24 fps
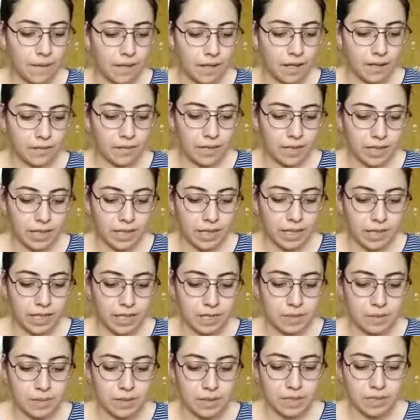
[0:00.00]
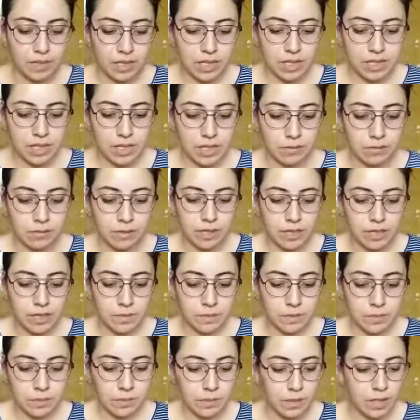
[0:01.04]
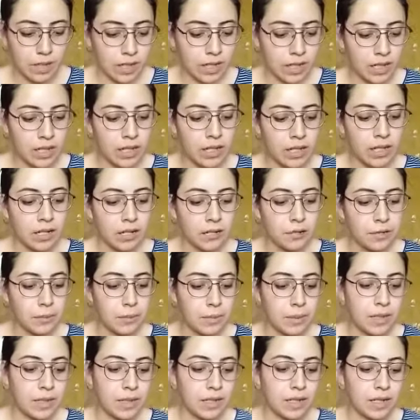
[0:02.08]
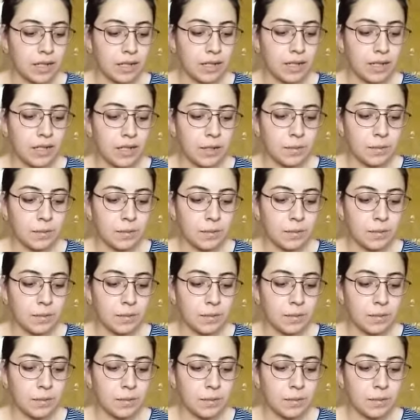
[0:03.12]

a fin de que las personas adultas pudieran comprender,